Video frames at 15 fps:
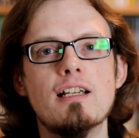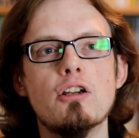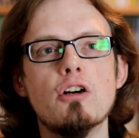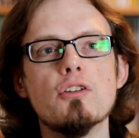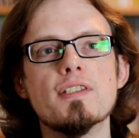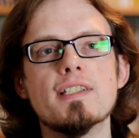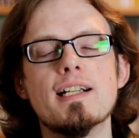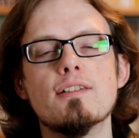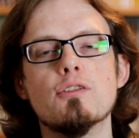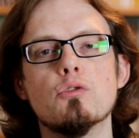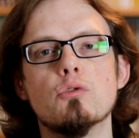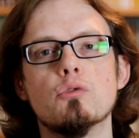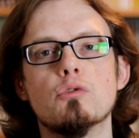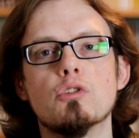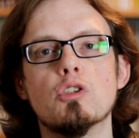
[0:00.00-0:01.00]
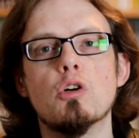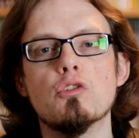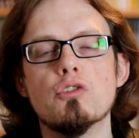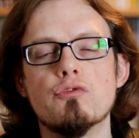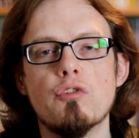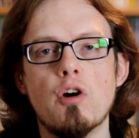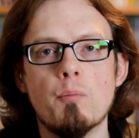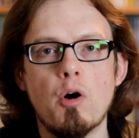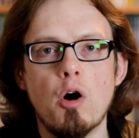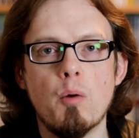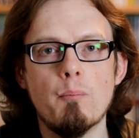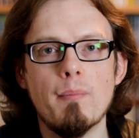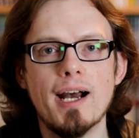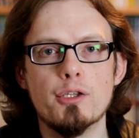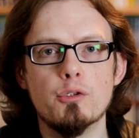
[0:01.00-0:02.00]
lorsqu'elles se transforment en
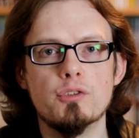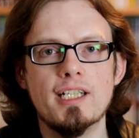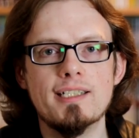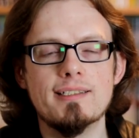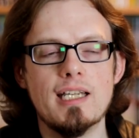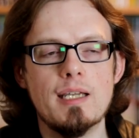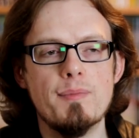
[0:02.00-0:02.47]
marionnettes,